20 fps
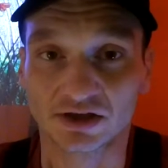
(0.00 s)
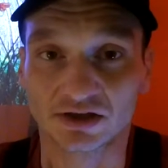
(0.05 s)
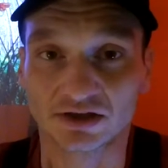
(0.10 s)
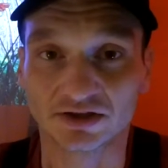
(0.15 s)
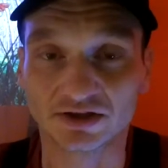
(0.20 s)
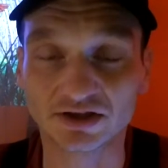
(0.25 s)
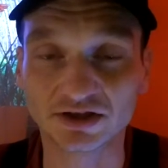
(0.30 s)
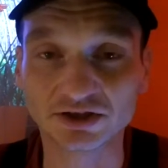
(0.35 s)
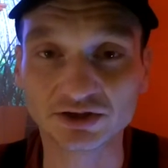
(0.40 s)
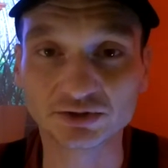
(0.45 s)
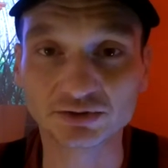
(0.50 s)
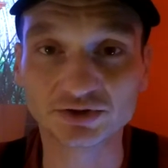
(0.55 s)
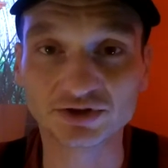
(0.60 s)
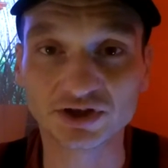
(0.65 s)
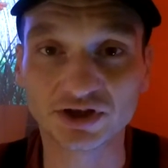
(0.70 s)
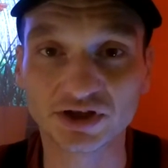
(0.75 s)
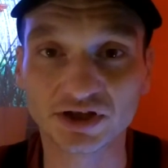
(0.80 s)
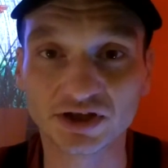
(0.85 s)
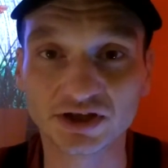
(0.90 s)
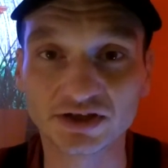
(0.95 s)

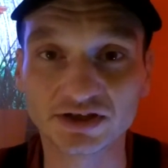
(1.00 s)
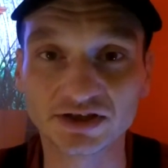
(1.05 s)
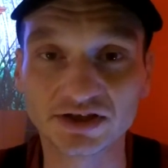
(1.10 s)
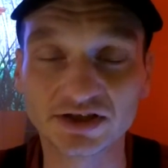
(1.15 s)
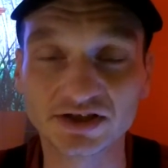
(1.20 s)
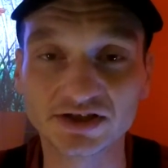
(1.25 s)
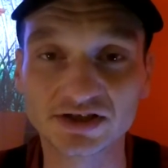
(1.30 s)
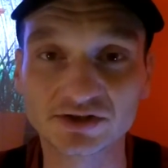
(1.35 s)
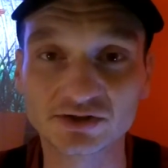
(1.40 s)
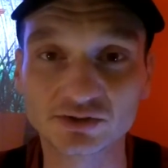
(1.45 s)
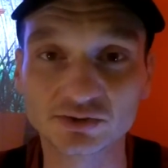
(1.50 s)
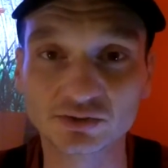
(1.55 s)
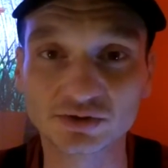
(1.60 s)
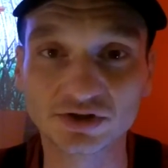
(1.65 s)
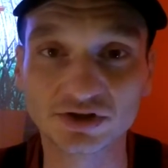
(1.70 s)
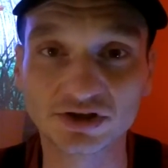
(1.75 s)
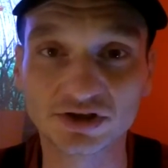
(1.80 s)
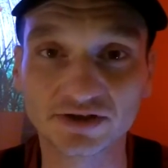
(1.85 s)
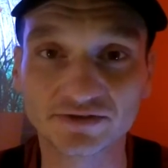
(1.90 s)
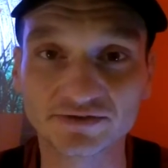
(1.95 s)
Нахожусь третьи
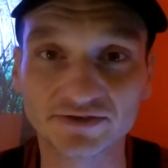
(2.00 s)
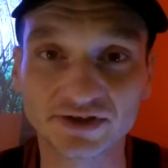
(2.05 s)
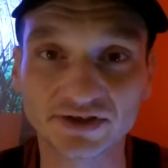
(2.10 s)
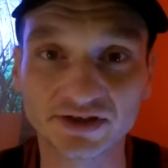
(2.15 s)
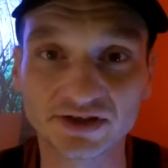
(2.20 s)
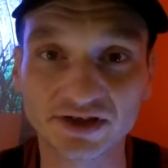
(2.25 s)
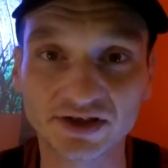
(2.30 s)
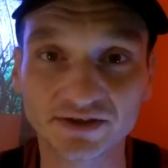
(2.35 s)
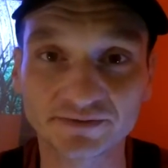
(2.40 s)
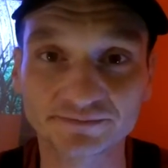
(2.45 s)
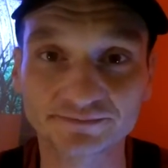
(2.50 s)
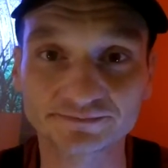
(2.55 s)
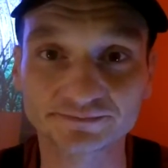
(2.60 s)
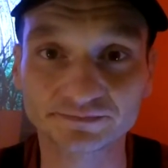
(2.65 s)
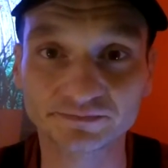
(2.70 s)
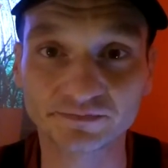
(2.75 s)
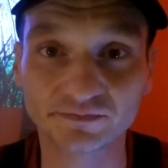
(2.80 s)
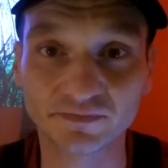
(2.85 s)
сутки в тайге.